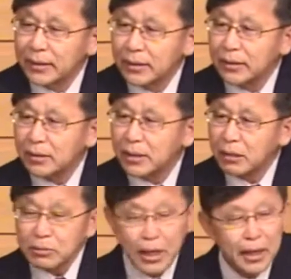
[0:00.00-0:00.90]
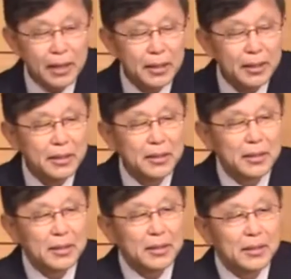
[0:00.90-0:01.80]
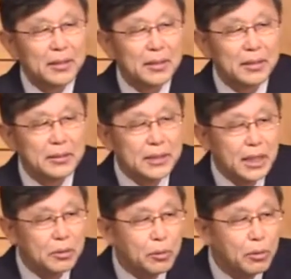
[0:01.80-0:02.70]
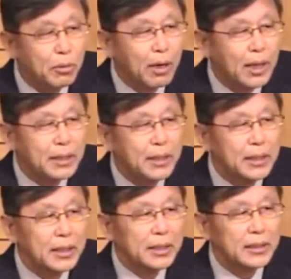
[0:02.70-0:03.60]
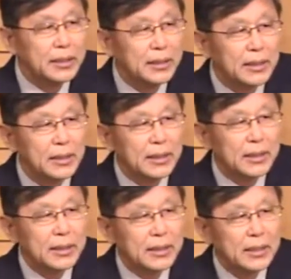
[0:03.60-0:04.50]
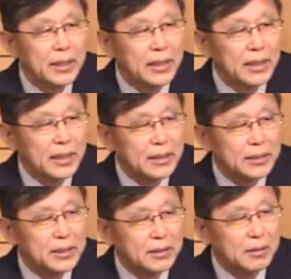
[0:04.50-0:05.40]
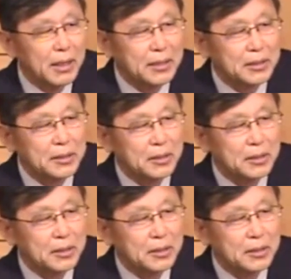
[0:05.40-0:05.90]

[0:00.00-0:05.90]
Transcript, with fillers: 그렇기 때문에 이 사도 요한이 그가 증거하는 그